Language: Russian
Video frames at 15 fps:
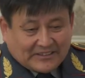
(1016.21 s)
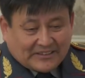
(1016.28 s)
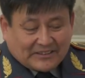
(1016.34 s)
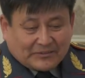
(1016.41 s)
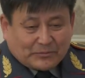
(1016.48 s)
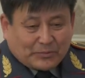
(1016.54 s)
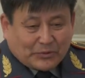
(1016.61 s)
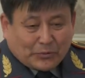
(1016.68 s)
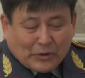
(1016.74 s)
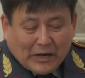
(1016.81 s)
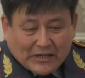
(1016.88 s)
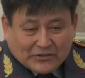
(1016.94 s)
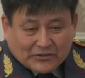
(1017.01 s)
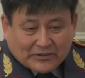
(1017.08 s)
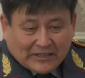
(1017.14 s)
э,
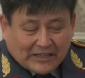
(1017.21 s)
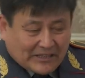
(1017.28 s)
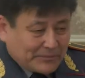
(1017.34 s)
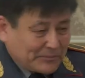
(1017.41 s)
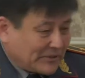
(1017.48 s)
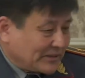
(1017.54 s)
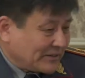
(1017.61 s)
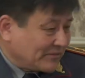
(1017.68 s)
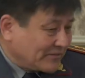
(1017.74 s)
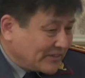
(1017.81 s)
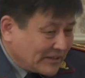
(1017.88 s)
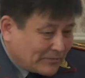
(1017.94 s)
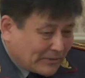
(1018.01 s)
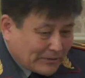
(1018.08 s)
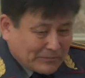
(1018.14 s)
приурачивает каким-то там
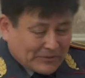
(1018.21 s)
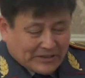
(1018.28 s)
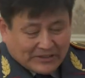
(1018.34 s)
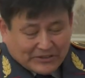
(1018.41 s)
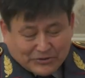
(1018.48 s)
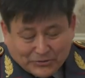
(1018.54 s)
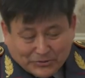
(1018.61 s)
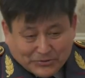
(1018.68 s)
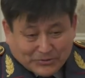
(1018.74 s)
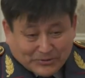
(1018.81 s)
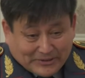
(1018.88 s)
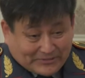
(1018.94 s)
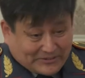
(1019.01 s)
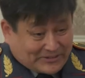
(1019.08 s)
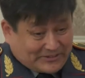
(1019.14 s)
выбором или еще
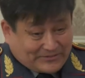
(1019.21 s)
что-то. В